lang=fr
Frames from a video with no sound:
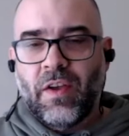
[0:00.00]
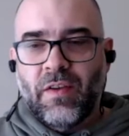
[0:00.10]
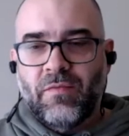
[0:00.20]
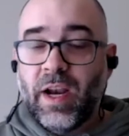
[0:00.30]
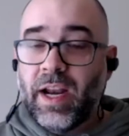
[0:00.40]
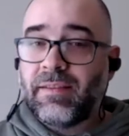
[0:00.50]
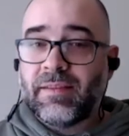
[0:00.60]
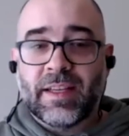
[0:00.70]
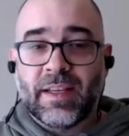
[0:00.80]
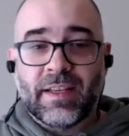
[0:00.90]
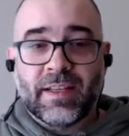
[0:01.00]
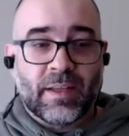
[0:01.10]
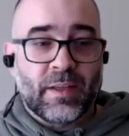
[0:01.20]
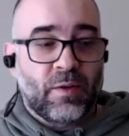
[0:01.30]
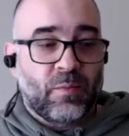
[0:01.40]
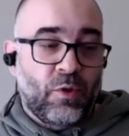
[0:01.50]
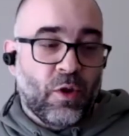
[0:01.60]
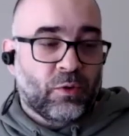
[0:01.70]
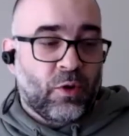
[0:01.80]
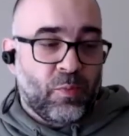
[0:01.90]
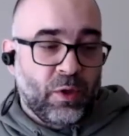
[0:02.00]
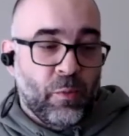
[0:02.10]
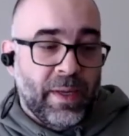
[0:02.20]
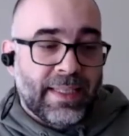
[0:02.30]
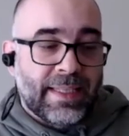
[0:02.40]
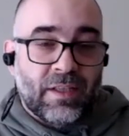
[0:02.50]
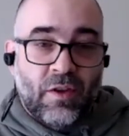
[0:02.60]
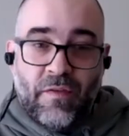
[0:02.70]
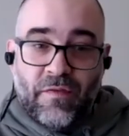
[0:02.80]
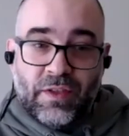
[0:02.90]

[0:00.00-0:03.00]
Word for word: voilà, c'est donc depuis 2019,